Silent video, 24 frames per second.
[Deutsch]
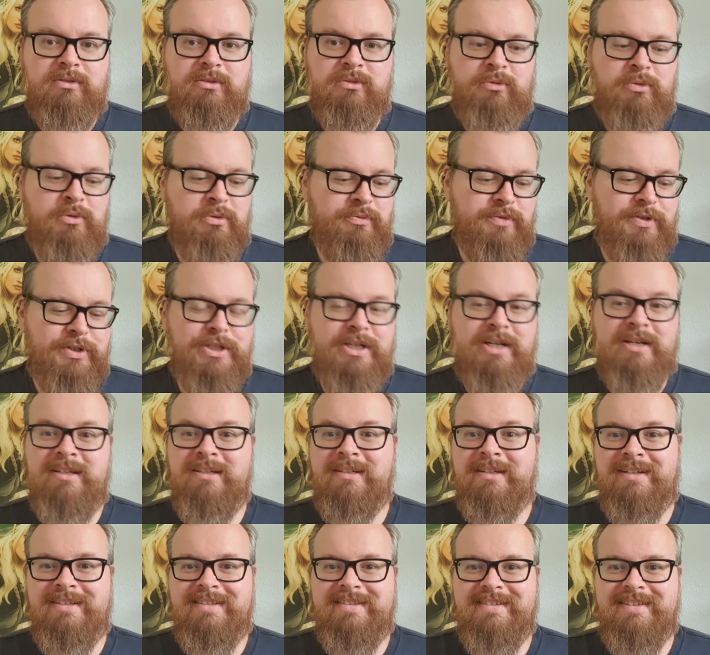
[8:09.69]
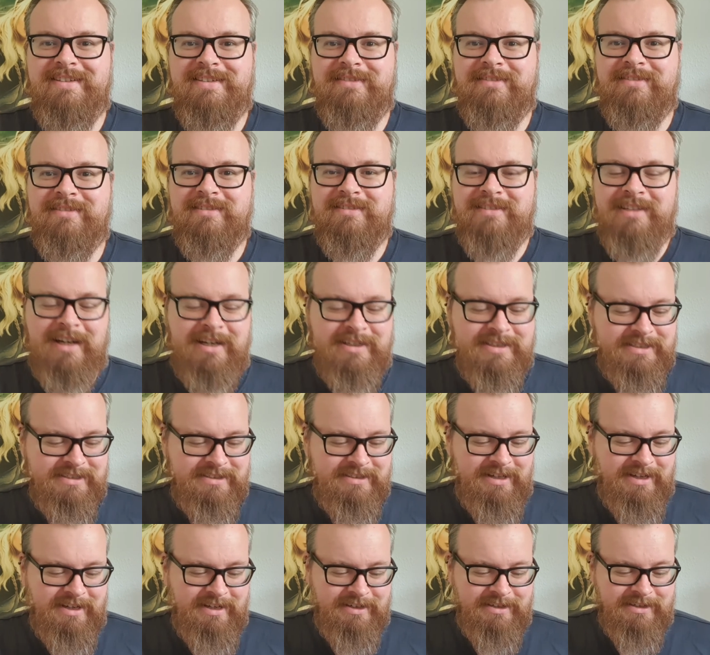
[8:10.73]
so unwahrscheinlich kann es ja gar nicht
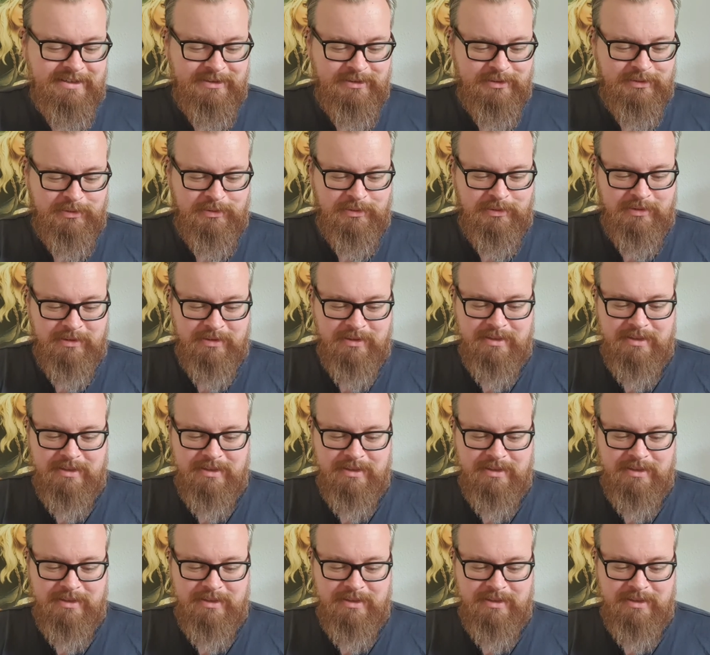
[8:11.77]
sein. Also